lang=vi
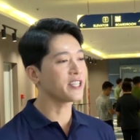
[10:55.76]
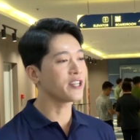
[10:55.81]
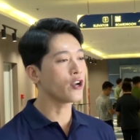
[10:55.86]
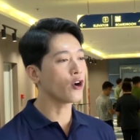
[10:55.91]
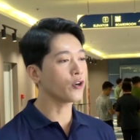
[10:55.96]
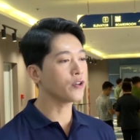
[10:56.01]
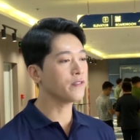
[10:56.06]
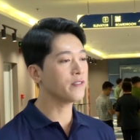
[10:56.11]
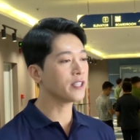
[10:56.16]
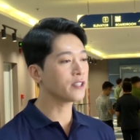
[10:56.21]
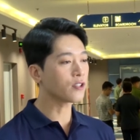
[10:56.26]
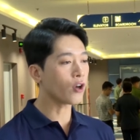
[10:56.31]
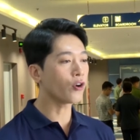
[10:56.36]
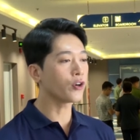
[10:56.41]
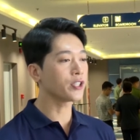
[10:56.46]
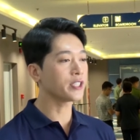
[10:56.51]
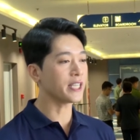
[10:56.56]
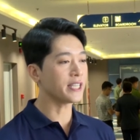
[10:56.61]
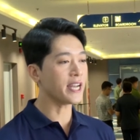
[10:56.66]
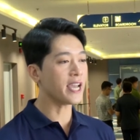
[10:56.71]
Đối với
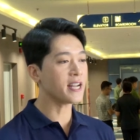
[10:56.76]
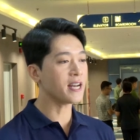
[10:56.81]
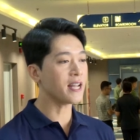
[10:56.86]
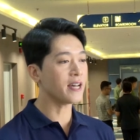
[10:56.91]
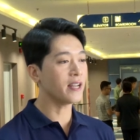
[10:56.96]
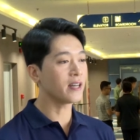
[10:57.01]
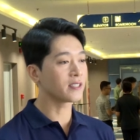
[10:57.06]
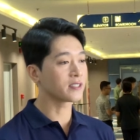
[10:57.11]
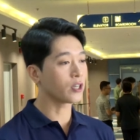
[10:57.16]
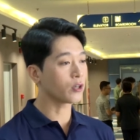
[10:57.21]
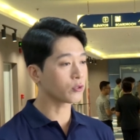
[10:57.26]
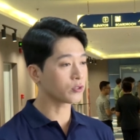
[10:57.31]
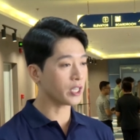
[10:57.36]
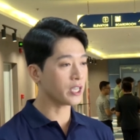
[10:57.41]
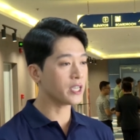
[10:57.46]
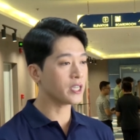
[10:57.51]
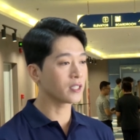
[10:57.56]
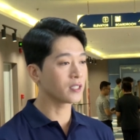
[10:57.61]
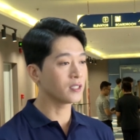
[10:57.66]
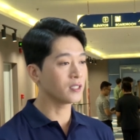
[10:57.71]
tôi thì đây là lần đầu
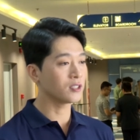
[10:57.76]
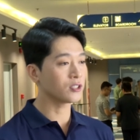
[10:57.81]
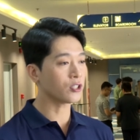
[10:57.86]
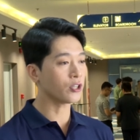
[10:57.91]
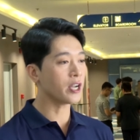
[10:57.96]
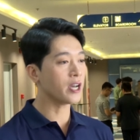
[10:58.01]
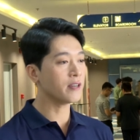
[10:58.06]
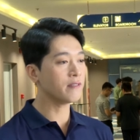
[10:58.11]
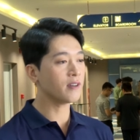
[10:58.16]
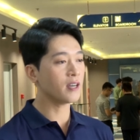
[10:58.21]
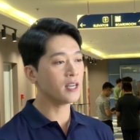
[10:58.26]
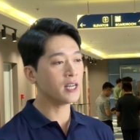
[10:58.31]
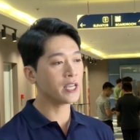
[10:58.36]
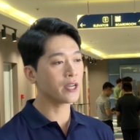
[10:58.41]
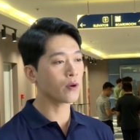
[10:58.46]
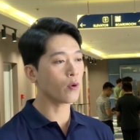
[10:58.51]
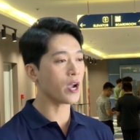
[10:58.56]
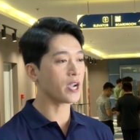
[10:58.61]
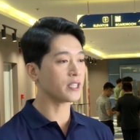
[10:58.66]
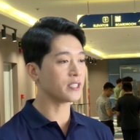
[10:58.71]
tiên tôi đến với
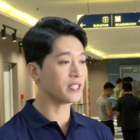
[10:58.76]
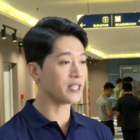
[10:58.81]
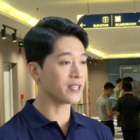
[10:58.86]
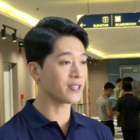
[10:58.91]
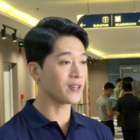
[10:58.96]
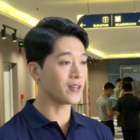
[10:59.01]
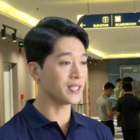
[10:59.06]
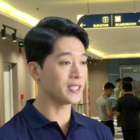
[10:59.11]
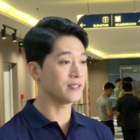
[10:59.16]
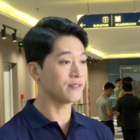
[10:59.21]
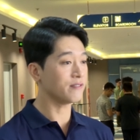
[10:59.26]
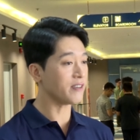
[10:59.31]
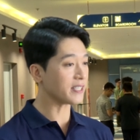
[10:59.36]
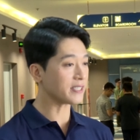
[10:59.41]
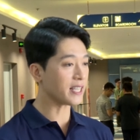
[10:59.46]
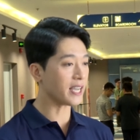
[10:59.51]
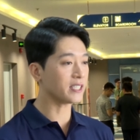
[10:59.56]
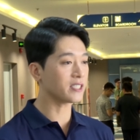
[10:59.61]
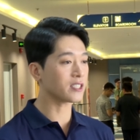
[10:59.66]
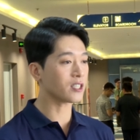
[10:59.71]
Liên hoan truyền hình
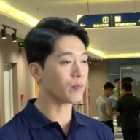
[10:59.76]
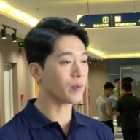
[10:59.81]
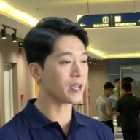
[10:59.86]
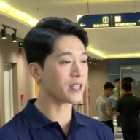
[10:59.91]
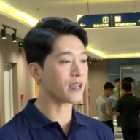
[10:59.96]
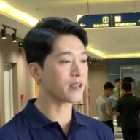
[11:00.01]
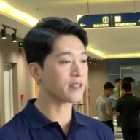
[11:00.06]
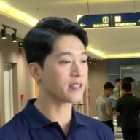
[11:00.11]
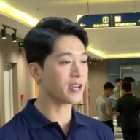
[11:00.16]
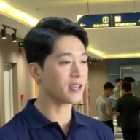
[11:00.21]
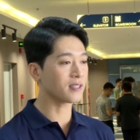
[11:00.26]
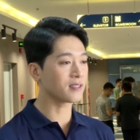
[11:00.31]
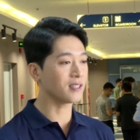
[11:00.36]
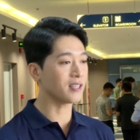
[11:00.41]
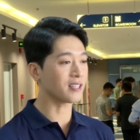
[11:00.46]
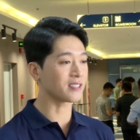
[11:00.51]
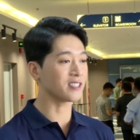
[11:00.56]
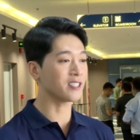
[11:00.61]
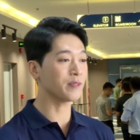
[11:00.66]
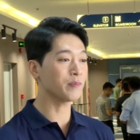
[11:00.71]
phát thanh Công an Nhân
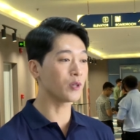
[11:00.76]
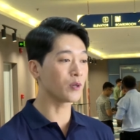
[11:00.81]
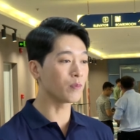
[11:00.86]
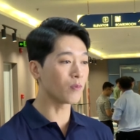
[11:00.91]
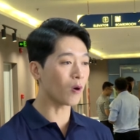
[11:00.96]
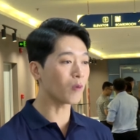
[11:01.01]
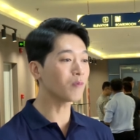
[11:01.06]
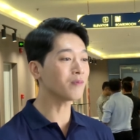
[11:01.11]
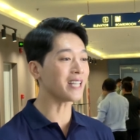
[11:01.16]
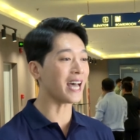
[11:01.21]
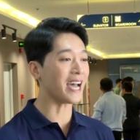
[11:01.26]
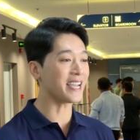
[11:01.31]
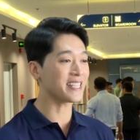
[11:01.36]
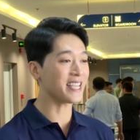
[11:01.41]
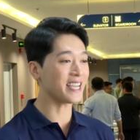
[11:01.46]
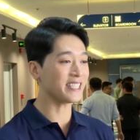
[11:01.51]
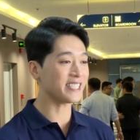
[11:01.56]
dân lần thứ 14 tại Nha